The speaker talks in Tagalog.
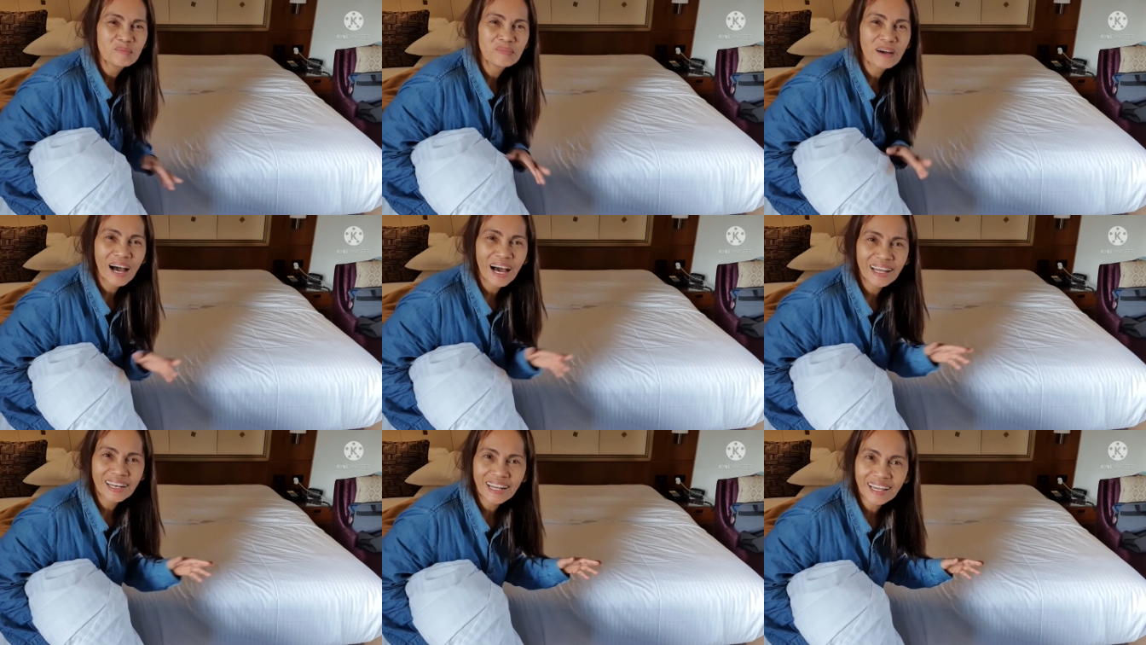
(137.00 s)

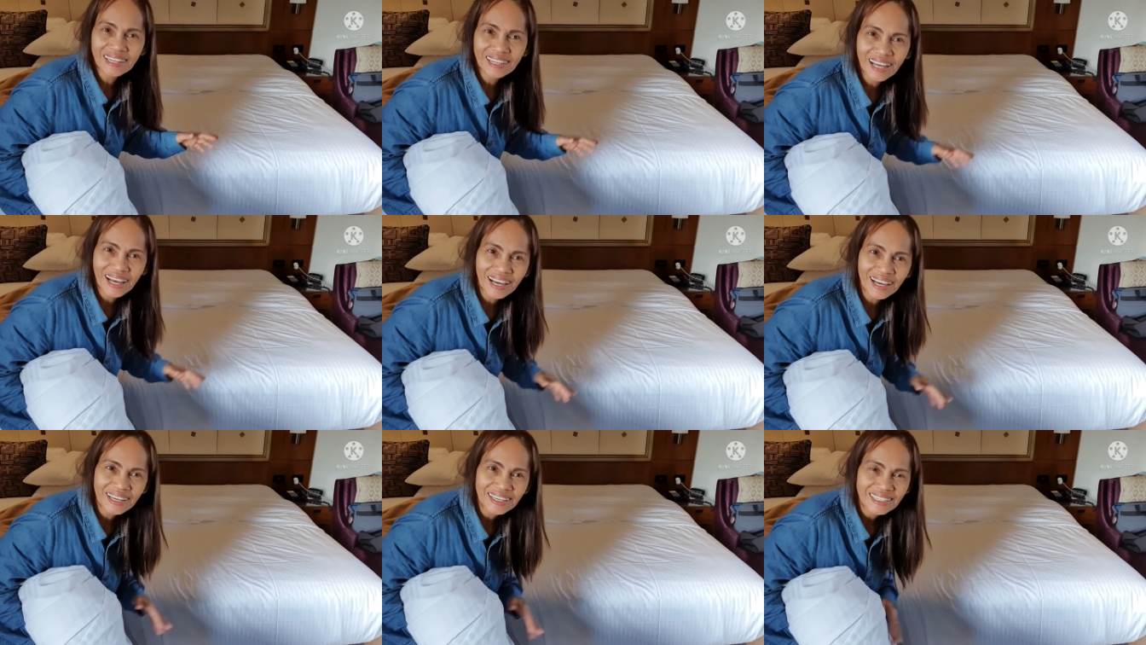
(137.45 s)
Bahala
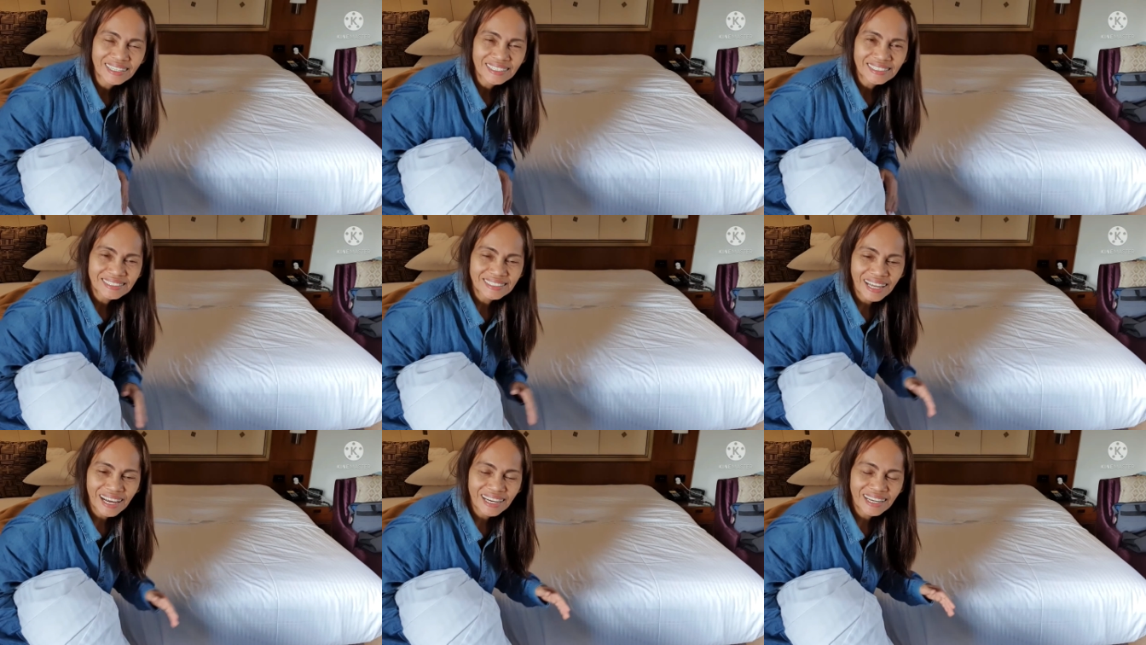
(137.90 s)
na
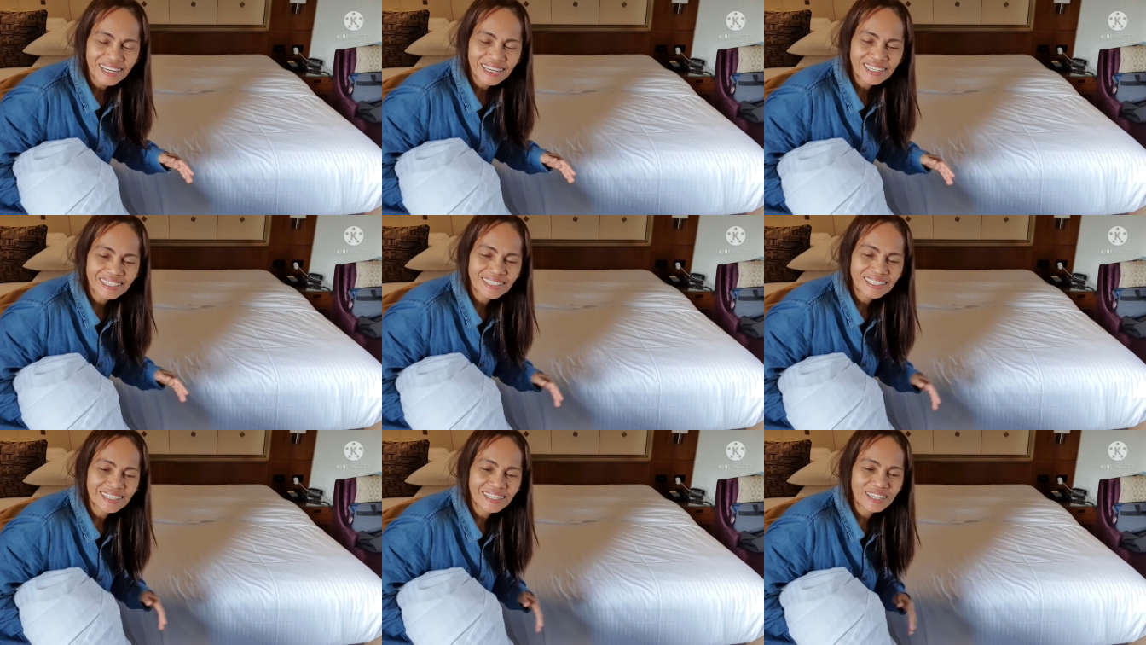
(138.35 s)

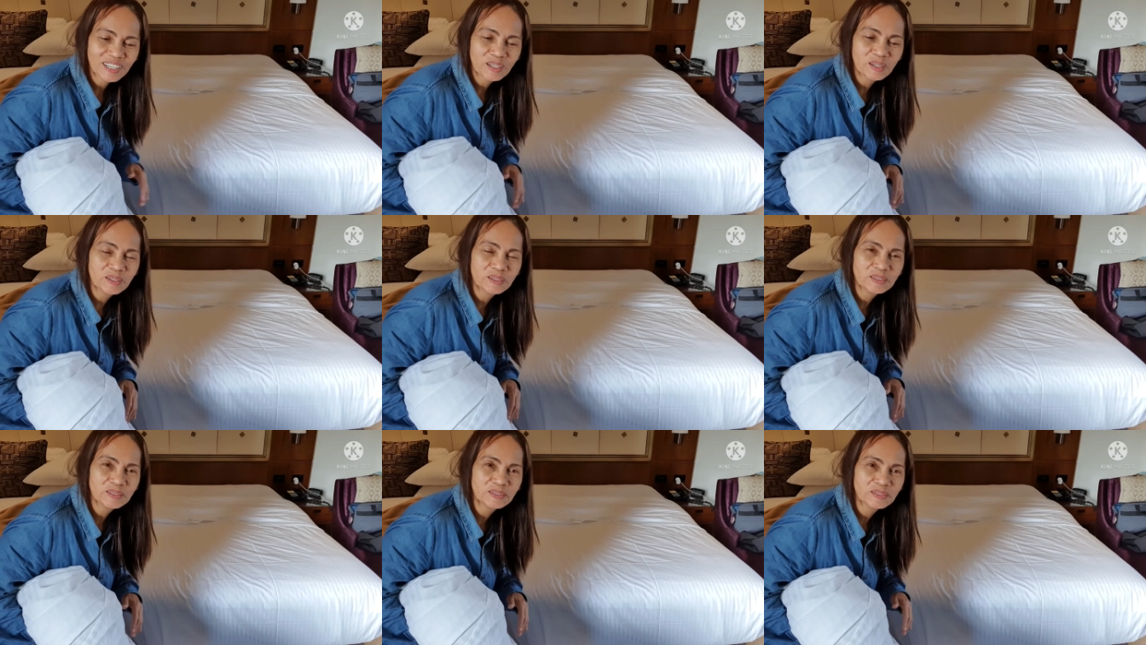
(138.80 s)
dahil hindi
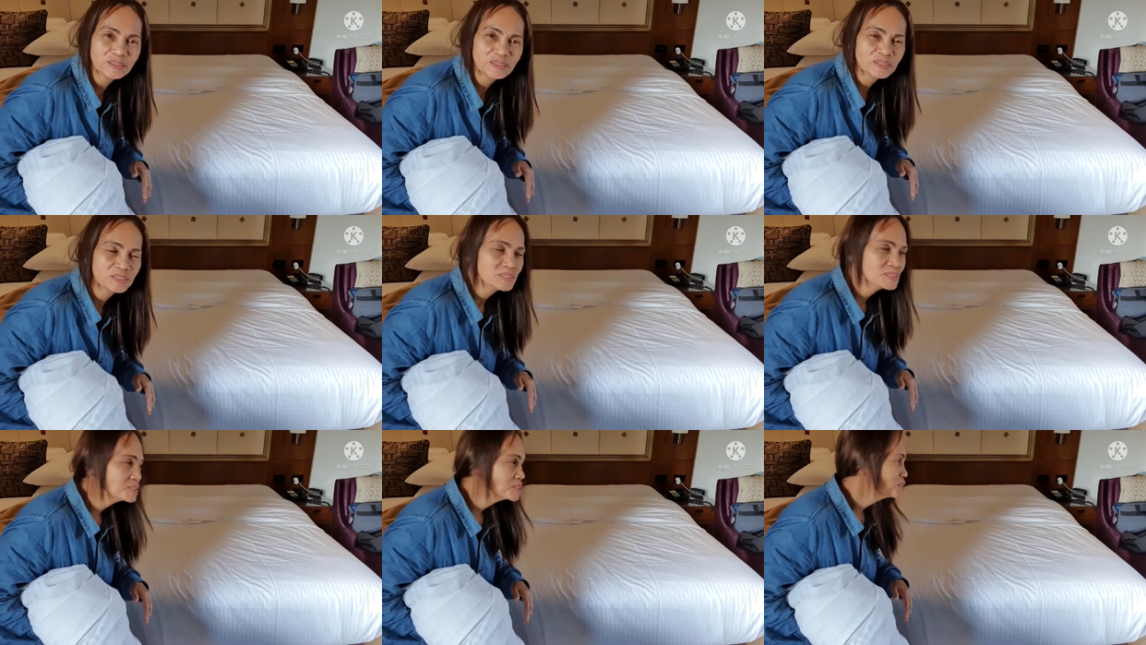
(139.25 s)
ko
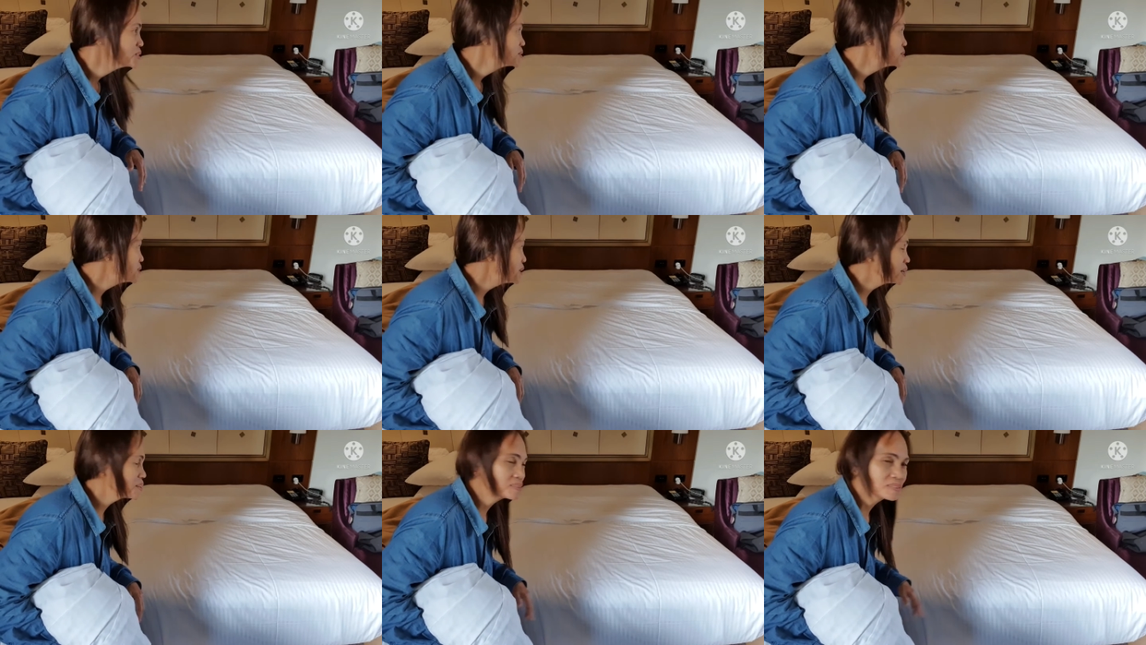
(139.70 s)

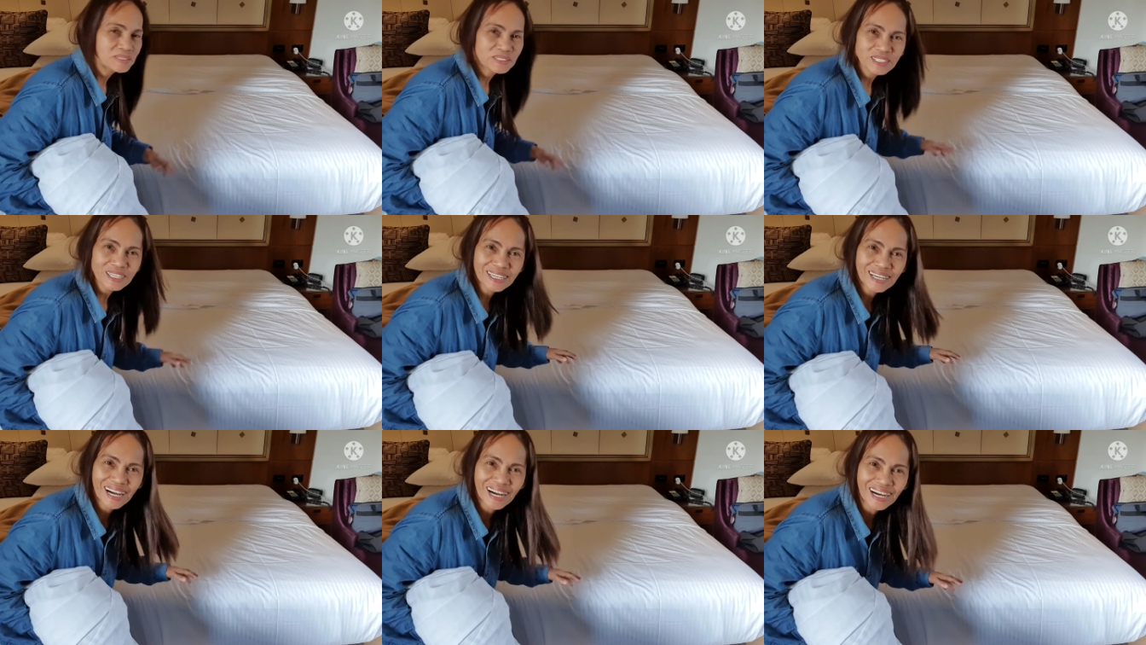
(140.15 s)
wala akong
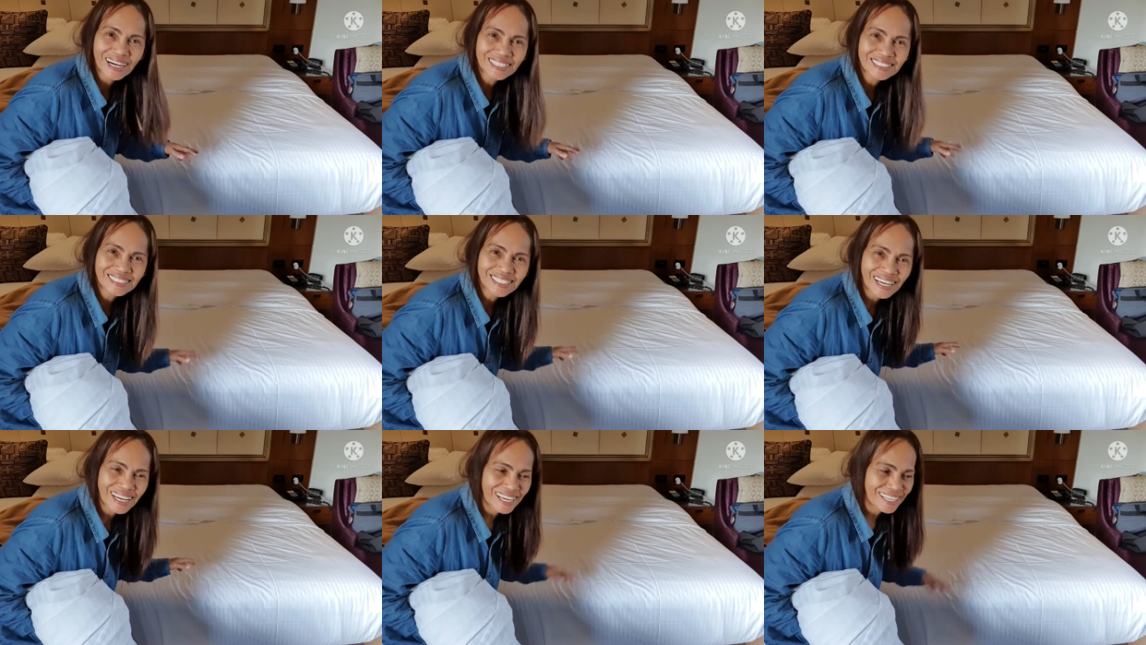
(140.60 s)
tiyaga
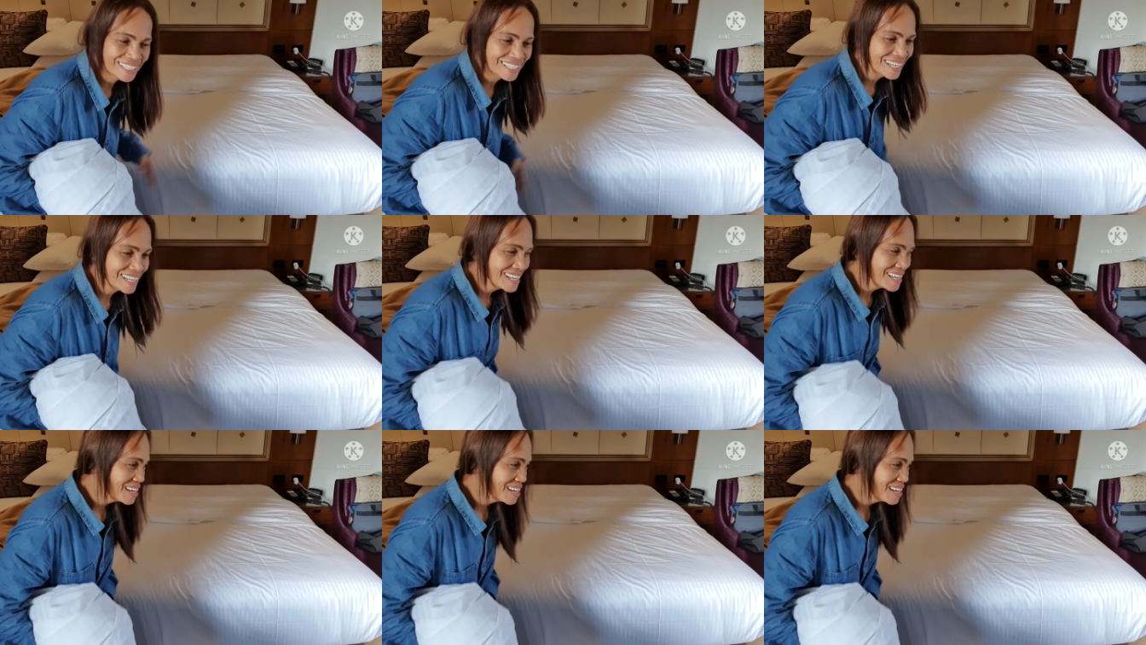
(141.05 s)
dyan.